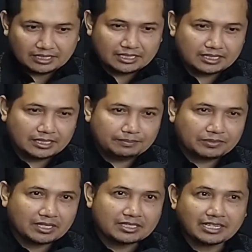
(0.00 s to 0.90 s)
uh,
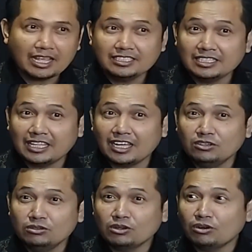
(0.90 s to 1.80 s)
saya
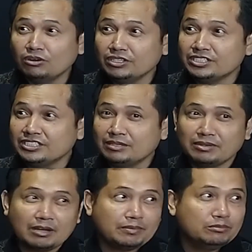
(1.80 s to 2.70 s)
ceritakan dulu kronologisnya
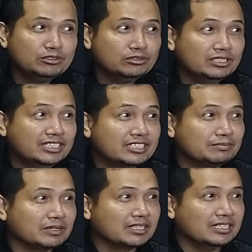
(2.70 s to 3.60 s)
mengapa muncul ide
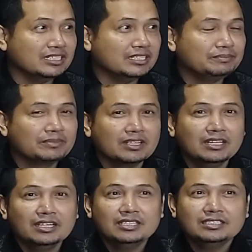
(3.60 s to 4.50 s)
seperti ini.
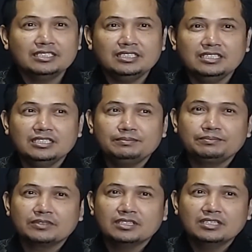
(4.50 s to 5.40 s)
Siap. Jadi
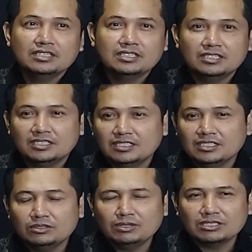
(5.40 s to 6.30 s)

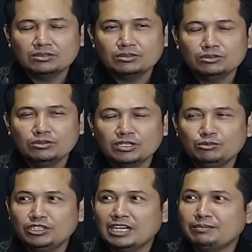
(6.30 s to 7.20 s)
uh, waktu
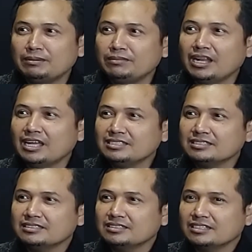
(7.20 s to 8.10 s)
2018
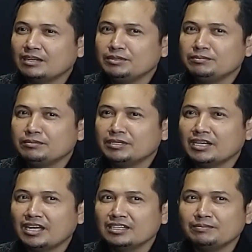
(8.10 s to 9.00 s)
yeah. kami
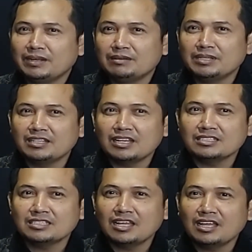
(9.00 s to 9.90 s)
pemenang kepala
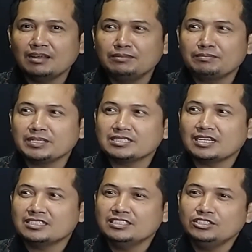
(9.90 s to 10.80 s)
madrasah
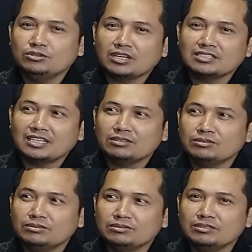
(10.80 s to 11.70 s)
berprestasi juara
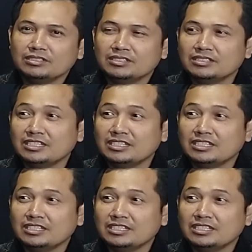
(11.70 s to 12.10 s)
satu hmm.